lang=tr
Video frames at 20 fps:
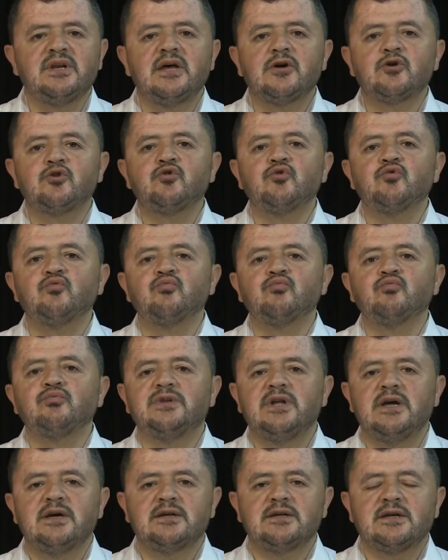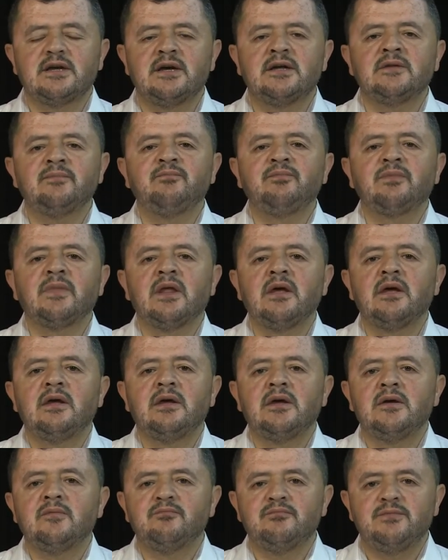Lekum derken
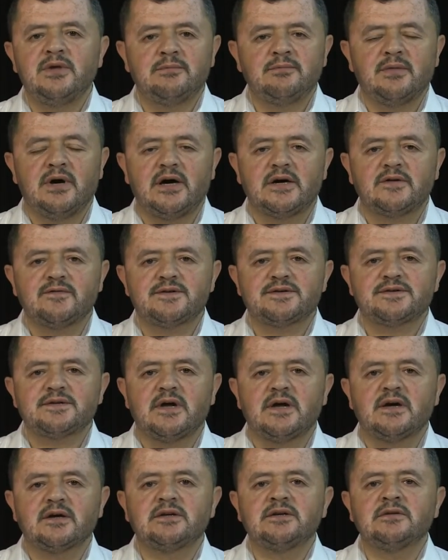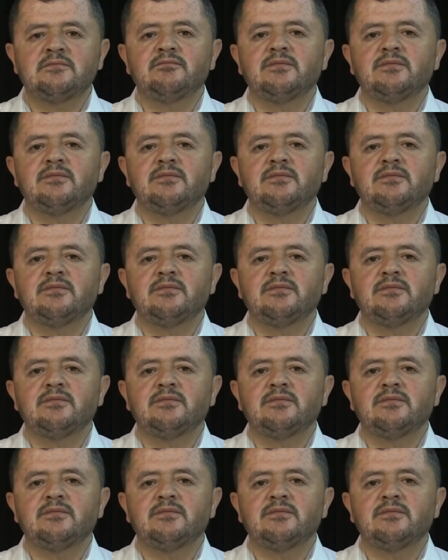mim harfi sakin,